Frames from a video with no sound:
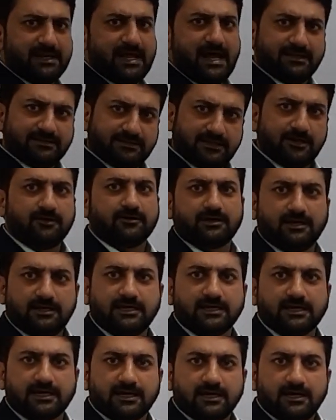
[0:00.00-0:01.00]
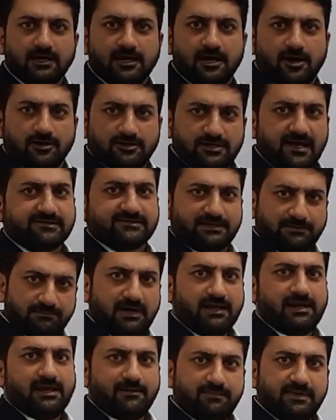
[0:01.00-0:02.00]
बनाया ज़ीरो के लिए ये एक
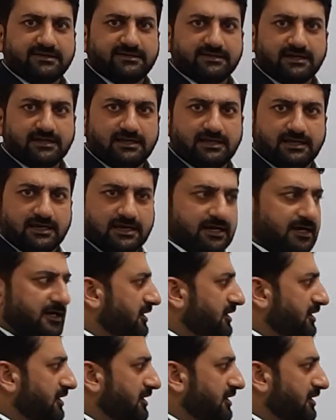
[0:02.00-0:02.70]
सिंबल है बेसिकली